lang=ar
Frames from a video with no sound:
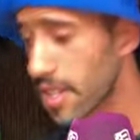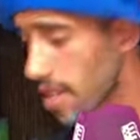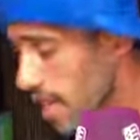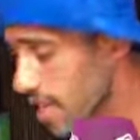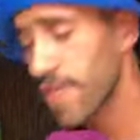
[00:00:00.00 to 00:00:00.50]

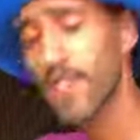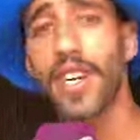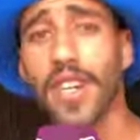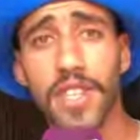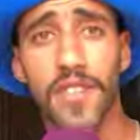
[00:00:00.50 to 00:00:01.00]
جالس في
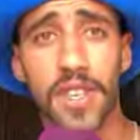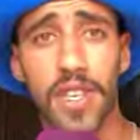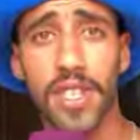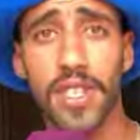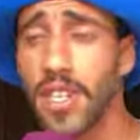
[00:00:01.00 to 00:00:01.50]
الدار
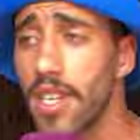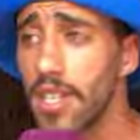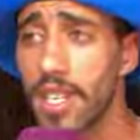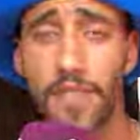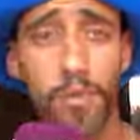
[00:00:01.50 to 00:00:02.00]
كنتفرج
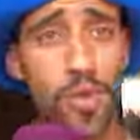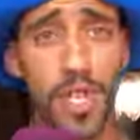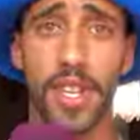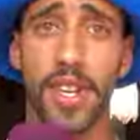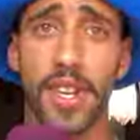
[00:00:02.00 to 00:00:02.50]
دازت في
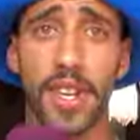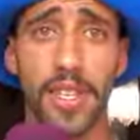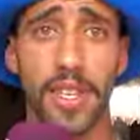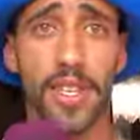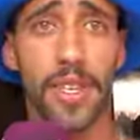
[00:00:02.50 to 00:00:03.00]
المزوج
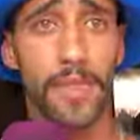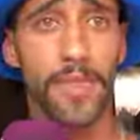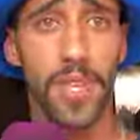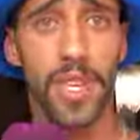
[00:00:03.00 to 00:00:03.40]
الرياضي